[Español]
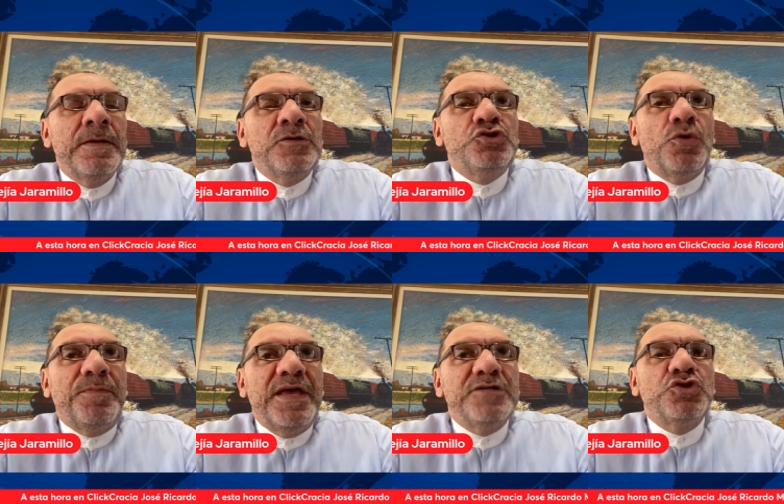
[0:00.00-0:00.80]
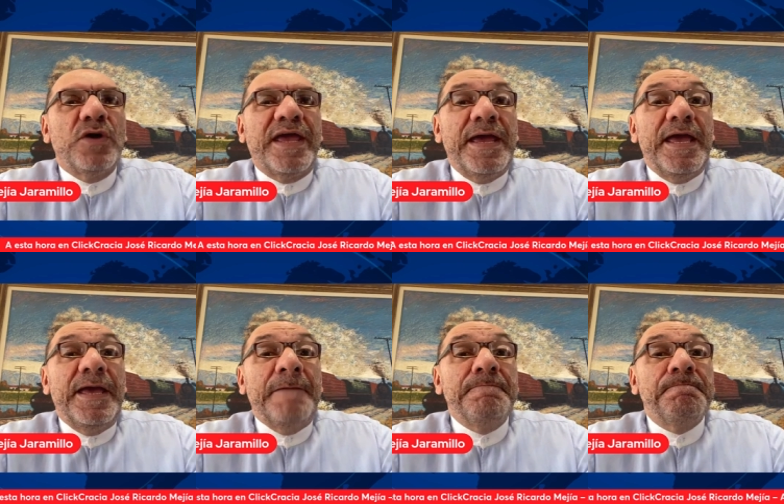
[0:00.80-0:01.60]
Yo pienso
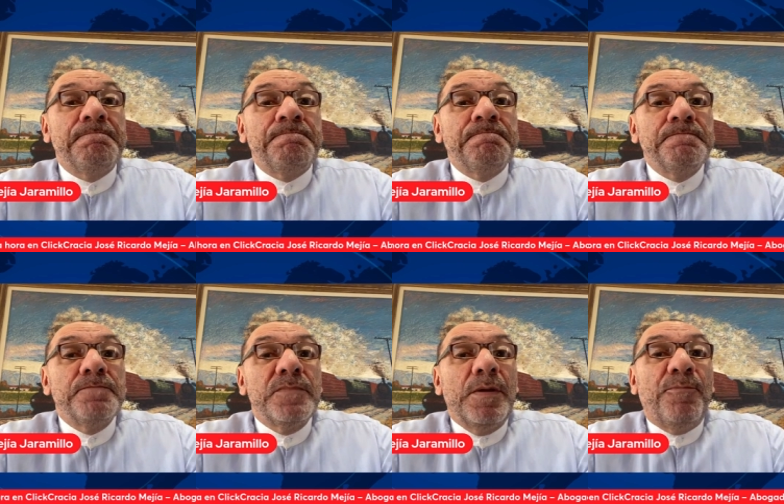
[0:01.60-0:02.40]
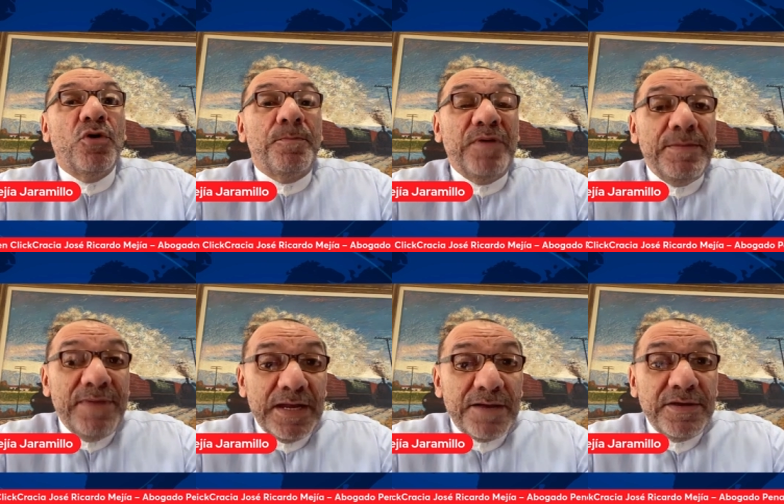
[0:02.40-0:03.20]
que por
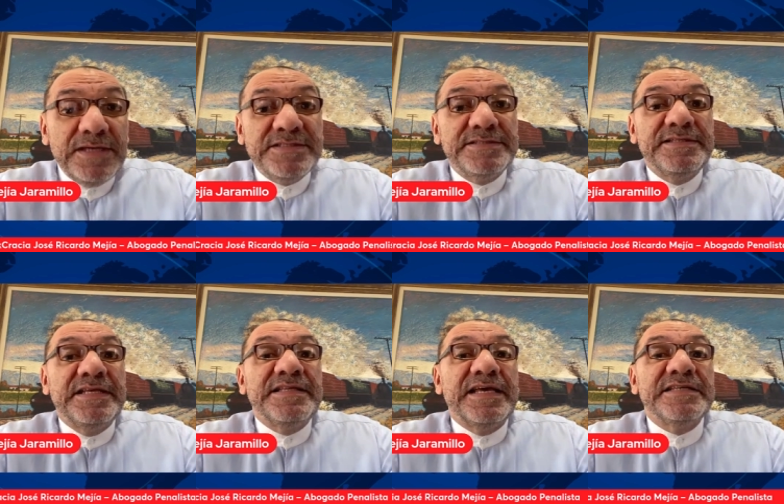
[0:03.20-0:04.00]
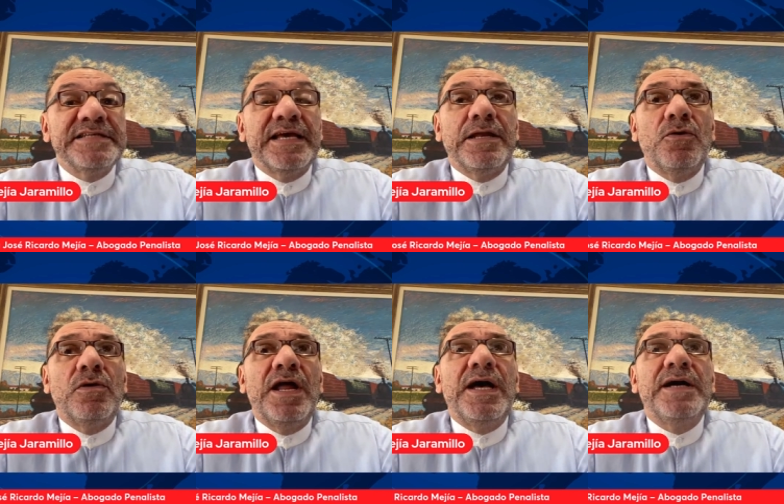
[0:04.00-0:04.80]
primera vez desde que se creó
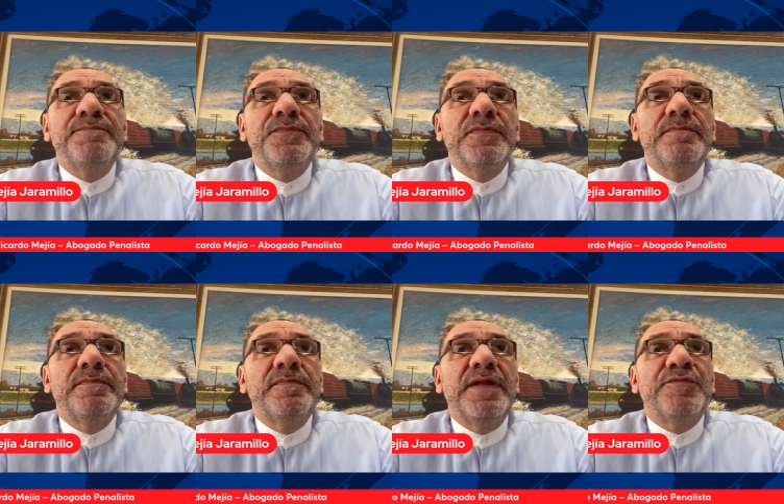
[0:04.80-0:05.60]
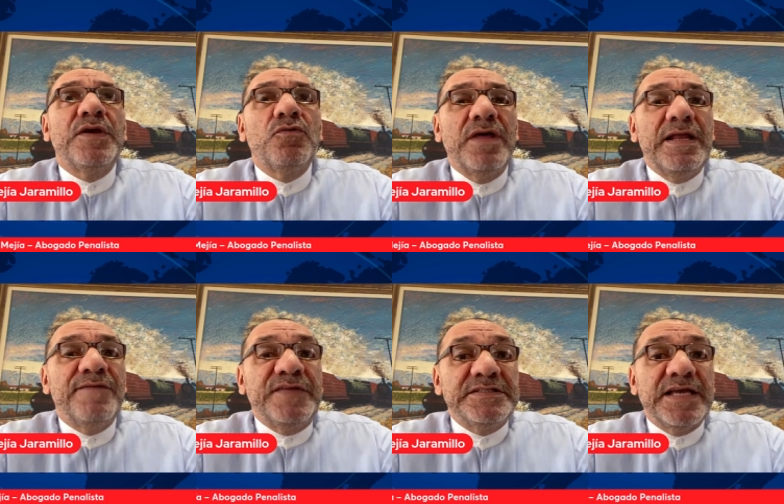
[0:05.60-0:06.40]
la mm, figura de la
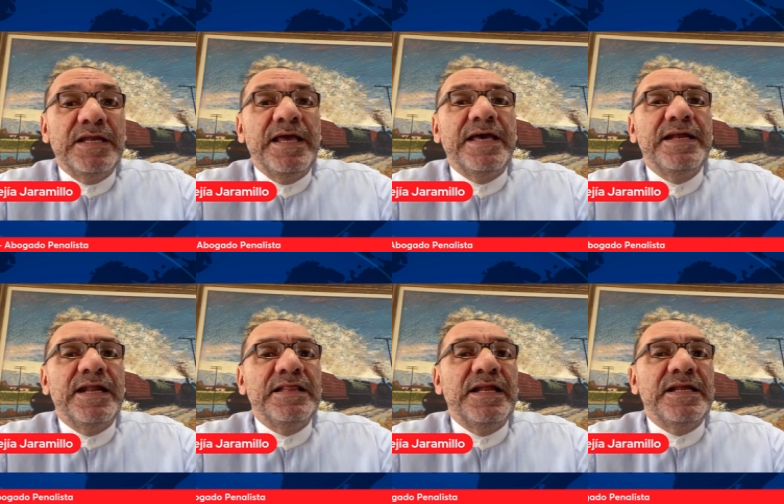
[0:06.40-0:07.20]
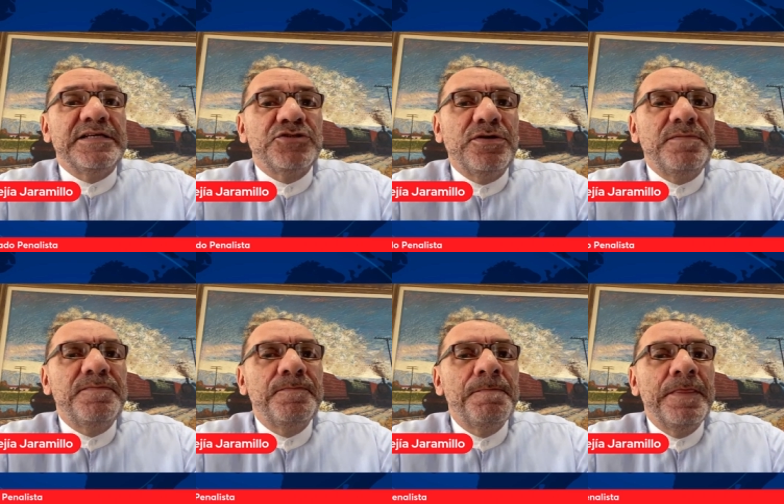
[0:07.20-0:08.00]
Fiscalía General de la Nación,
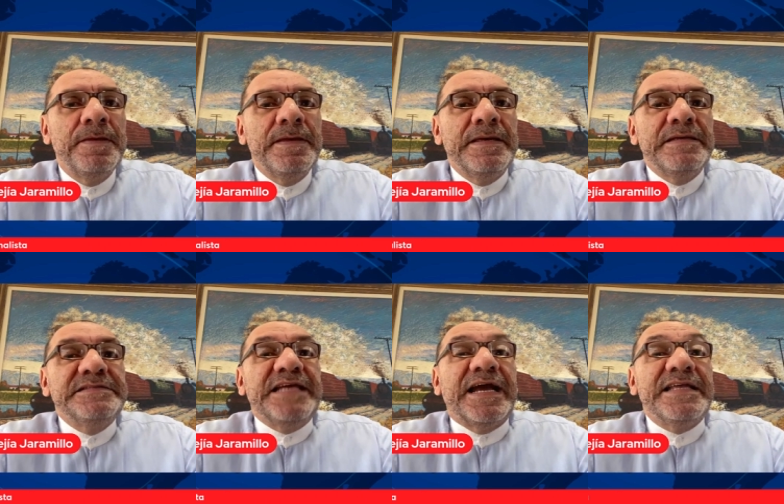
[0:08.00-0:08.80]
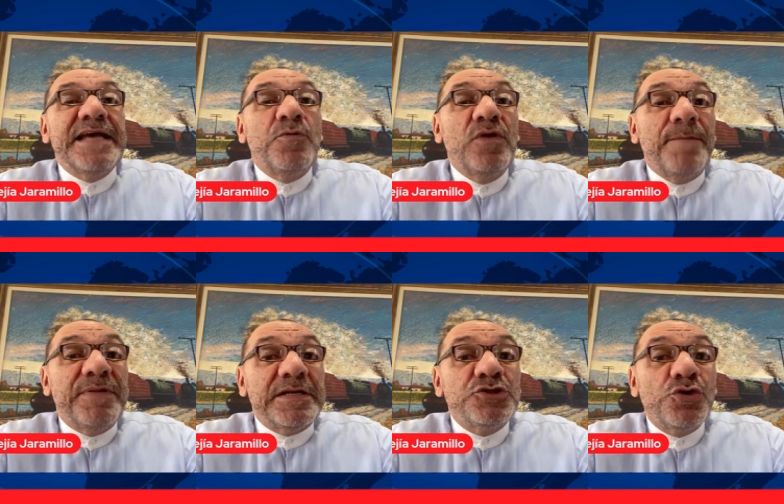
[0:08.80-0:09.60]
llega ya una
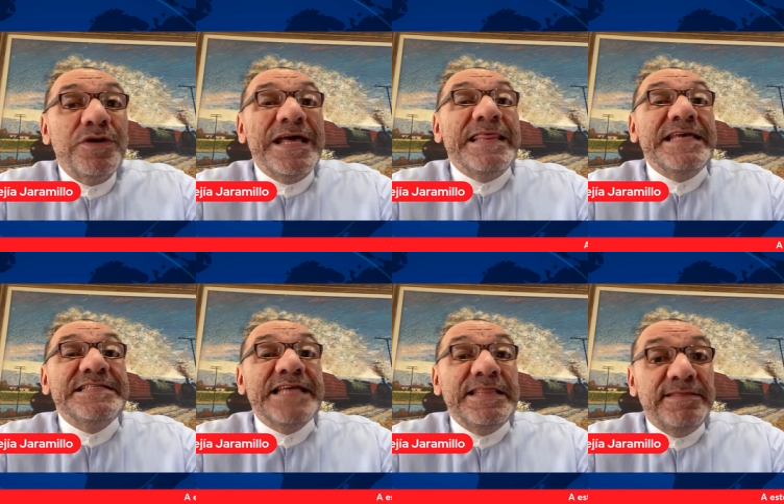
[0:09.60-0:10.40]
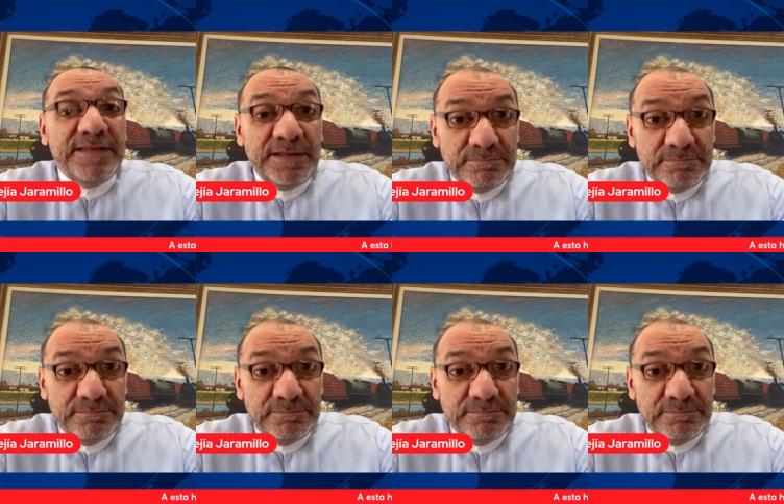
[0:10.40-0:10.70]
persona decente